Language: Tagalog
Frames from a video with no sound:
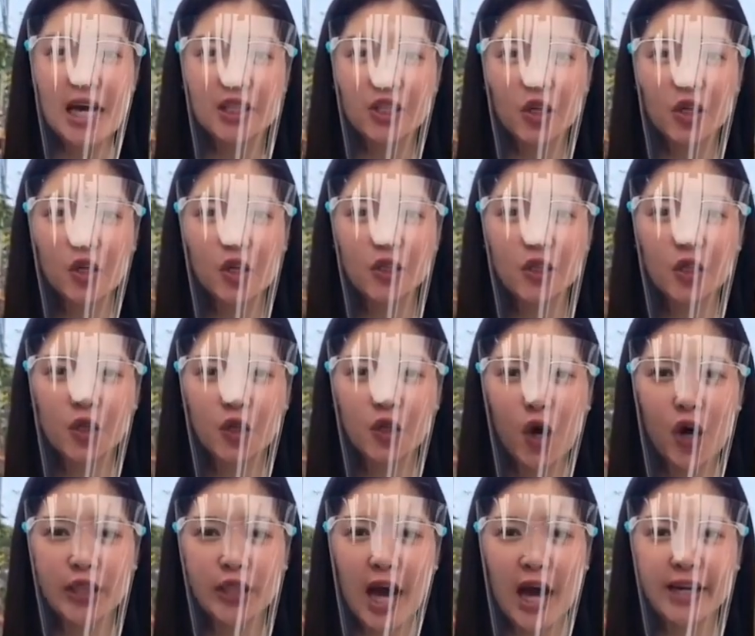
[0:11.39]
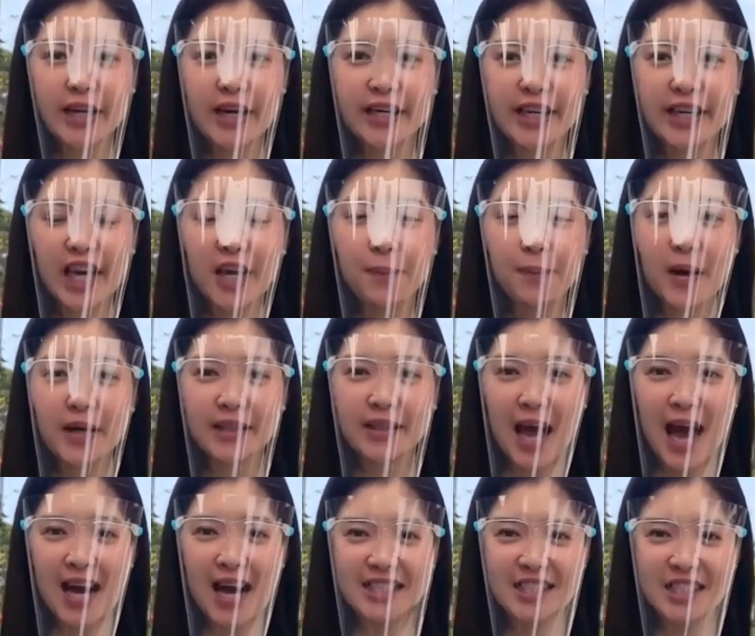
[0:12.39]
sunod-sunod ang naging
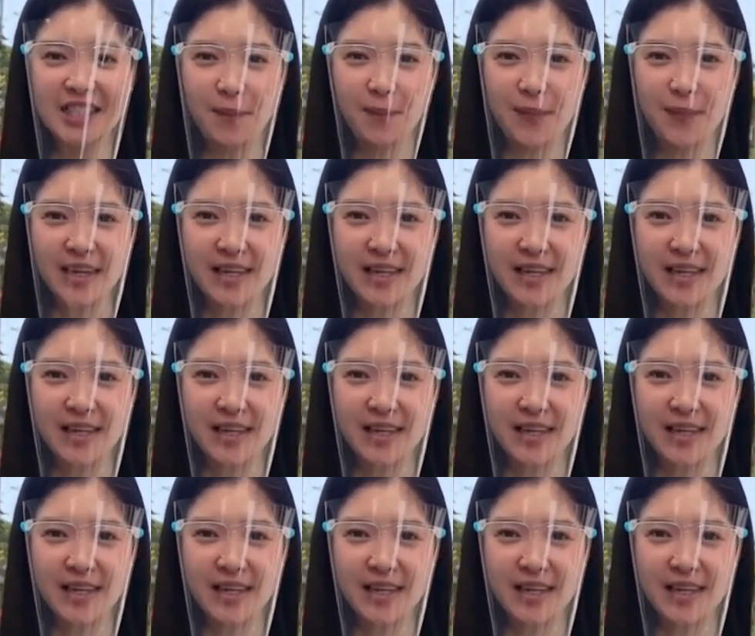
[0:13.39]
pagtaas ng